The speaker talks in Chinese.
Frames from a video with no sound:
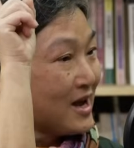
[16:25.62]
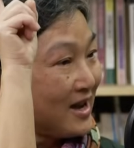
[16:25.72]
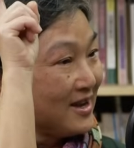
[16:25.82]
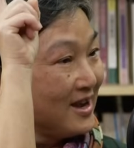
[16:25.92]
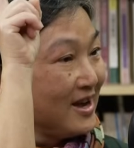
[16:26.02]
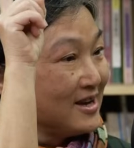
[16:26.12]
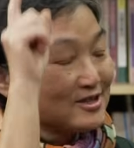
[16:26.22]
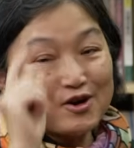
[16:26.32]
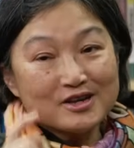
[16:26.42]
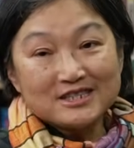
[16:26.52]
看，
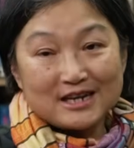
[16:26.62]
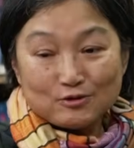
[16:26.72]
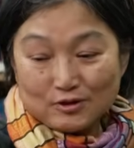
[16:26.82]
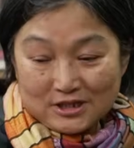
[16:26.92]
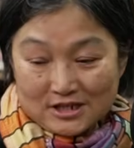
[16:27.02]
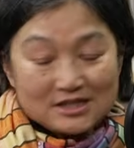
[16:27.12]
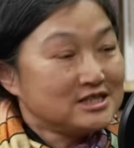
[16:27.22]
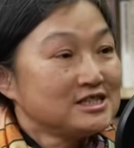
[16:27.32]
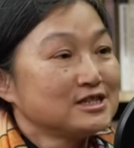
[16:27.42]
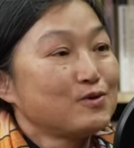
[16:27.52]
然后也讲说这个
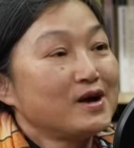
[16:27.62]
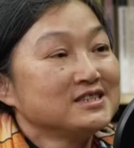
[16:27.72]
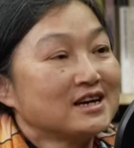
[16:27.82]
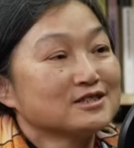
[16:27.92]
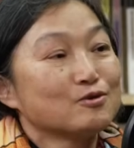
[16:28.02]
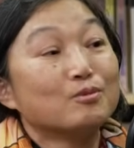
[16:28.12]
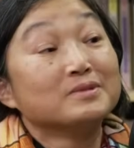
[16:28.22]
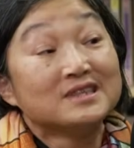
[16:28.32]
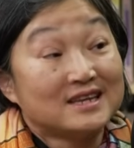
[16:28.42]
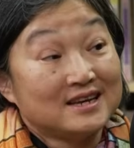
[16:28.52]
气势我也是我
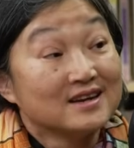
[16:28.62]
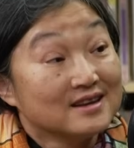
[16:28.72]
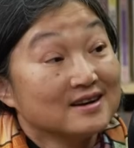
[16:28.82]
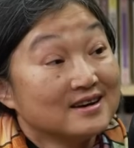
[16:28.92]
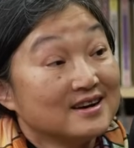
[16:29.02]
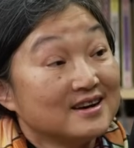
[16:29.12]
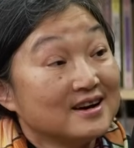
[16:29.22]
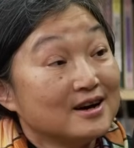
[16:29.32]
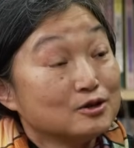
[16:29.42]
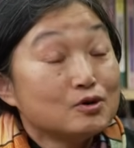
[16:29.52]
们叠的。
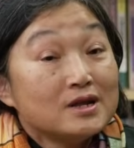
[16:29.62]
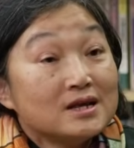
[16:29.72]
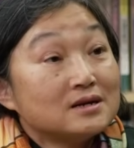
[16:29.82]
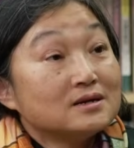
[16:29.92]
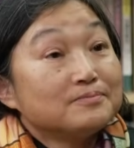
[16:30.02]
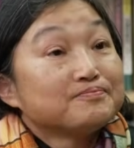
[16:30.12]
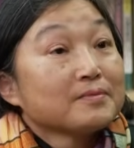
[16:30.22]
所以那个